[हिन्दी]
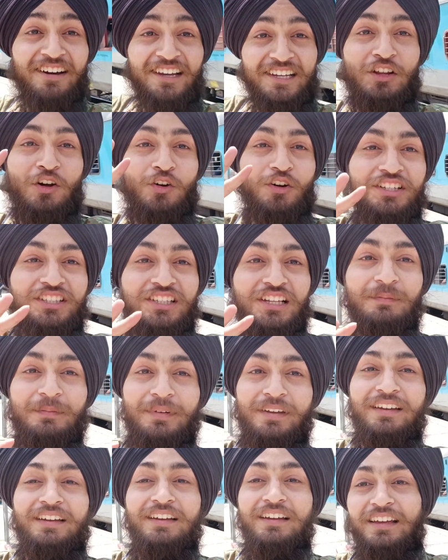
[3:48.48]
वाली लोकेशन
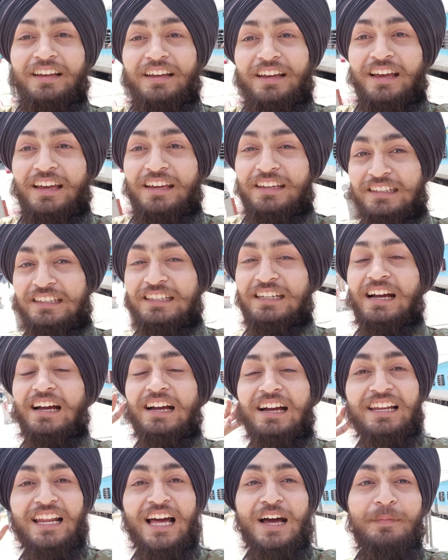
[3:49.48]
पे इस जगह
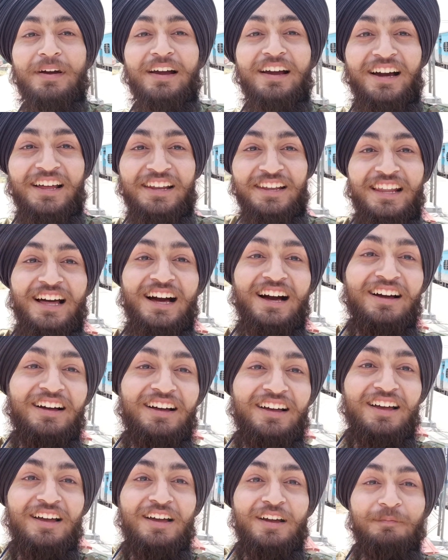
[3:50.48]
का नाम है खन्ना
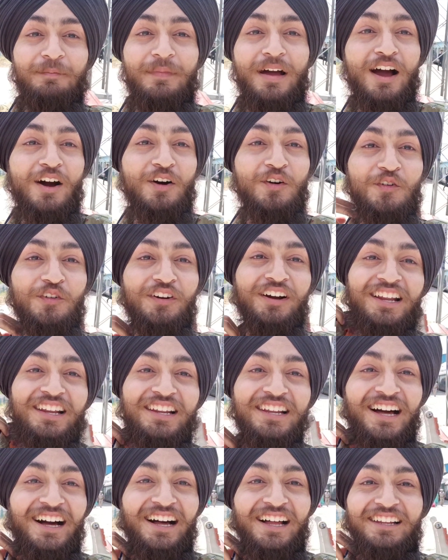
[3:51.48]
मैं हूँ
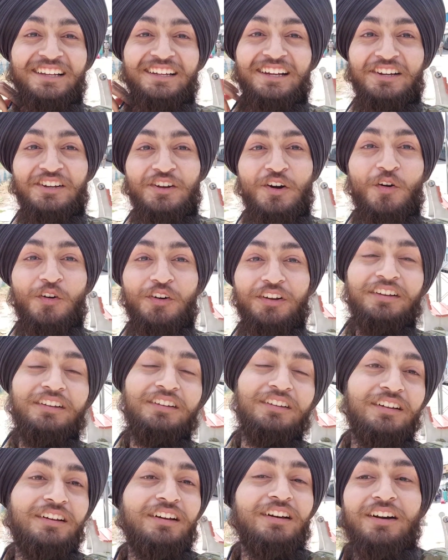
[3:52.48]
खन्ना रेडोन
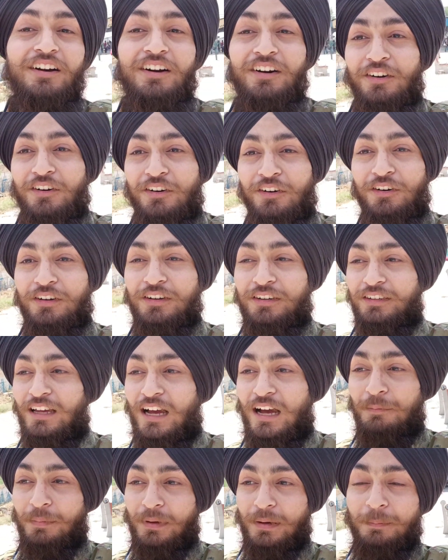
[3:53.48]
और
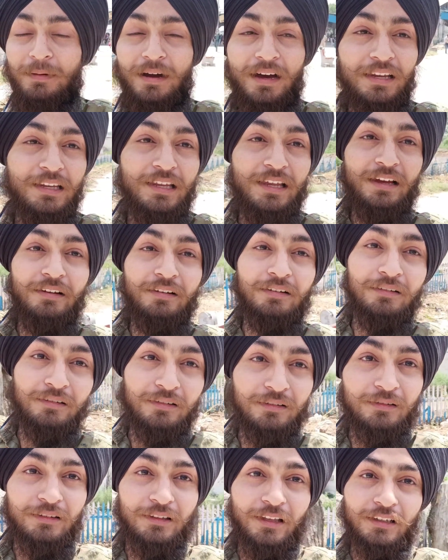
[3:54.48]
यहाँ पर पानी है
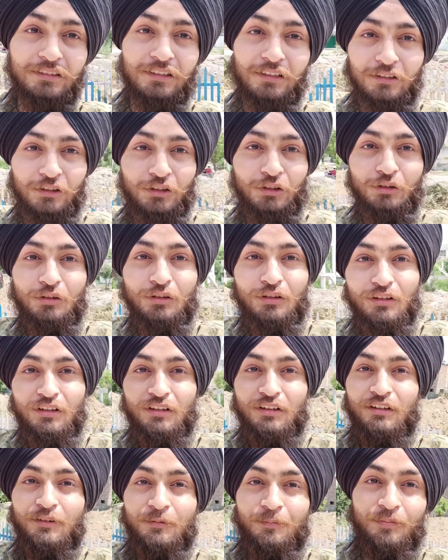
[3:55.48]
देख सकते हो
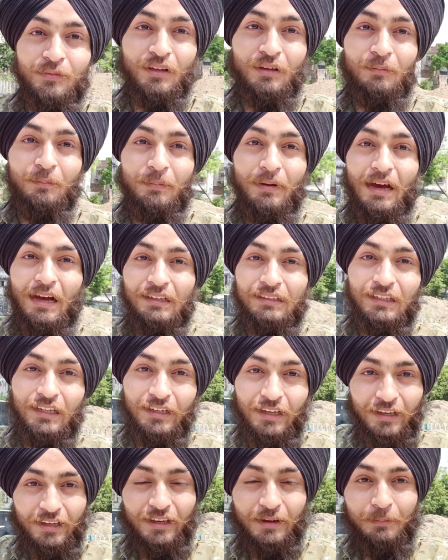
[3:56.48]
प्यास
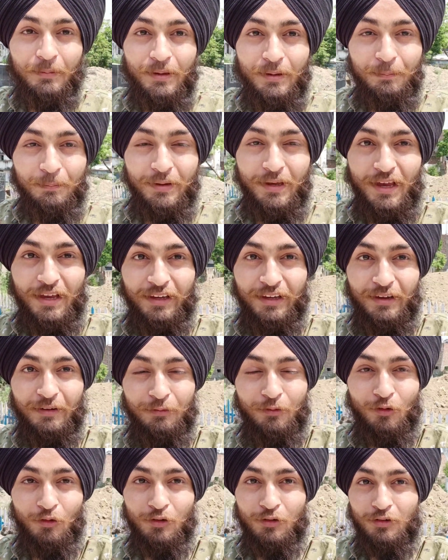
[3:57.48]
लगेगी अभी पियेंगे
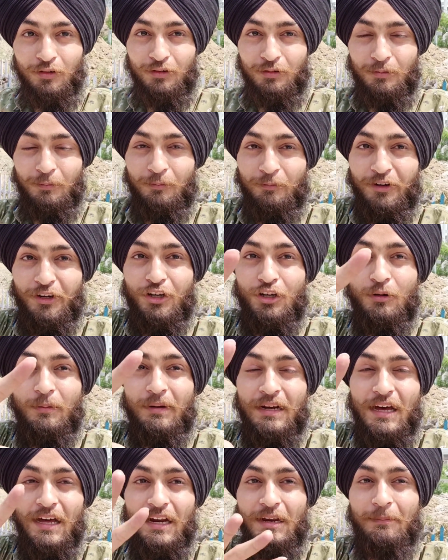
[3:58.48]
फ़ोन वीडियो
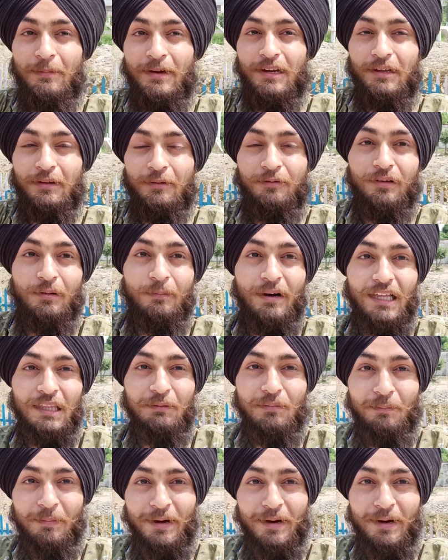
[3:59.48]
बना रहे हैं पहले फिर बाद में